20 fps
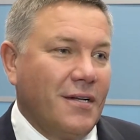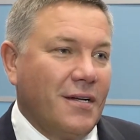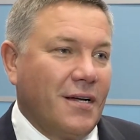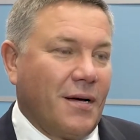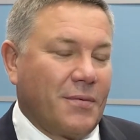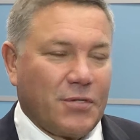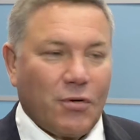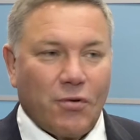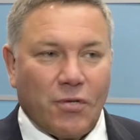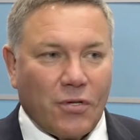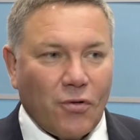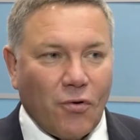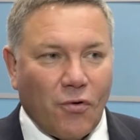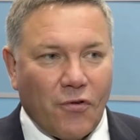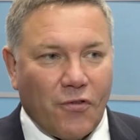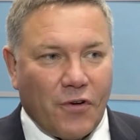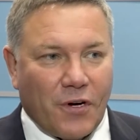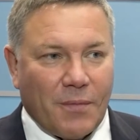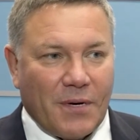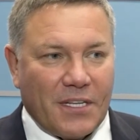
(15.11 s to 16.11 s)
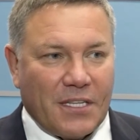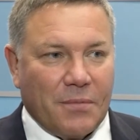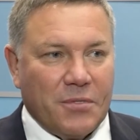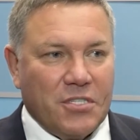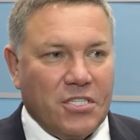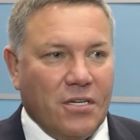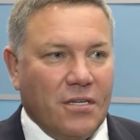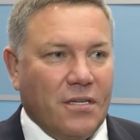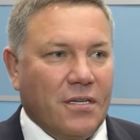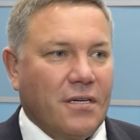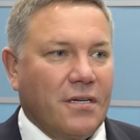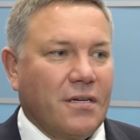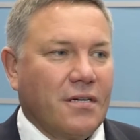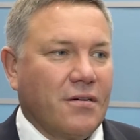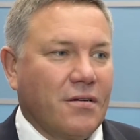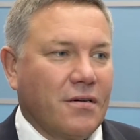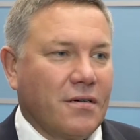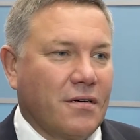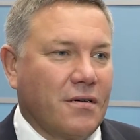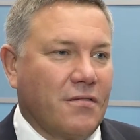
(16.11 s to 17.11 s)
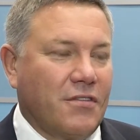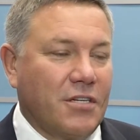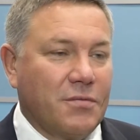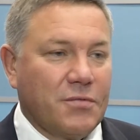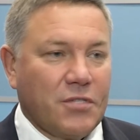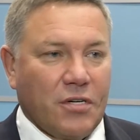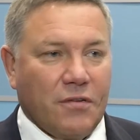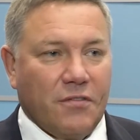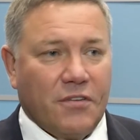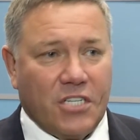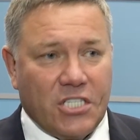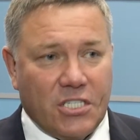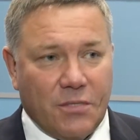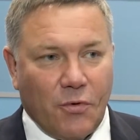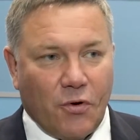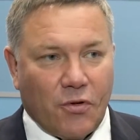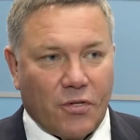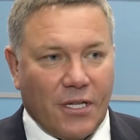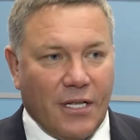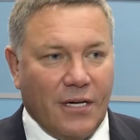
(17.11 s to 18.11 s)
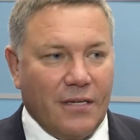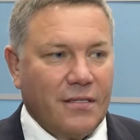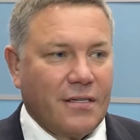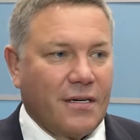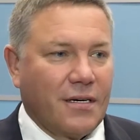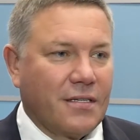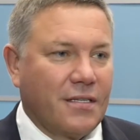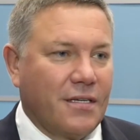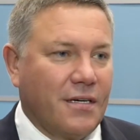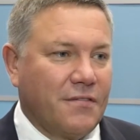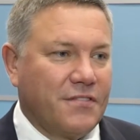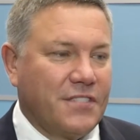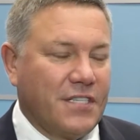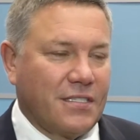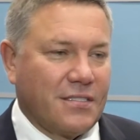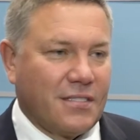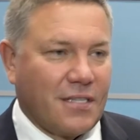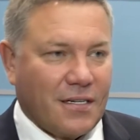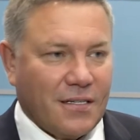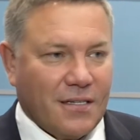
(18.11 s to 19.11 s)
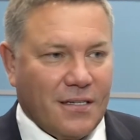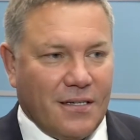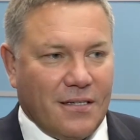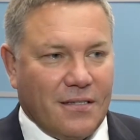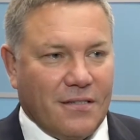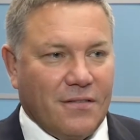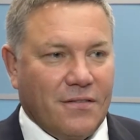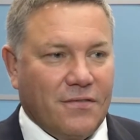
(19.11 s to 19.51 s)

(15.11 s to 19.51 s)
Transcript: Абсолютно новый формат общения э, в режиме онлайн, когда вся страна,